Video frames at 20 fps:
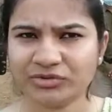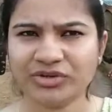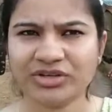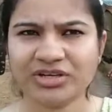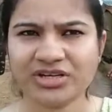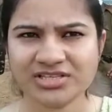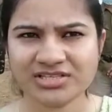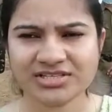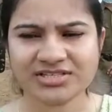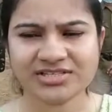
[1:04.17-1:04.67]

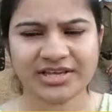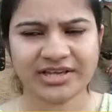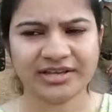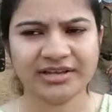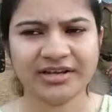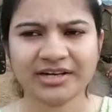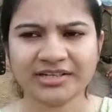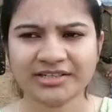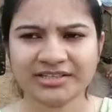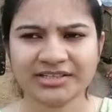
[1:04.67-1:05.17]
के लिए सजाएं
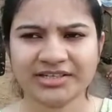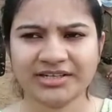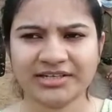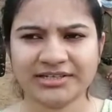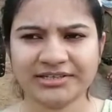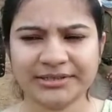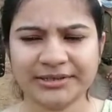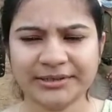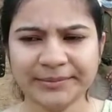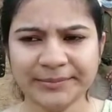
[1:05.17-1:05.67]
काटता
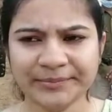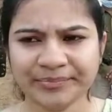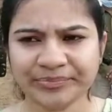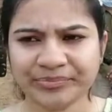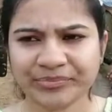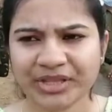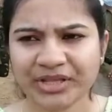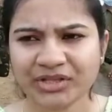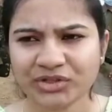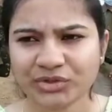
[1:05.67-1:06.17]
रहता है
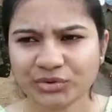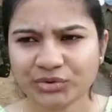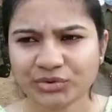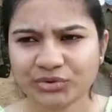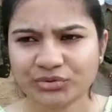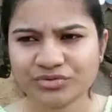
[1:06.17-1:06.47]
तो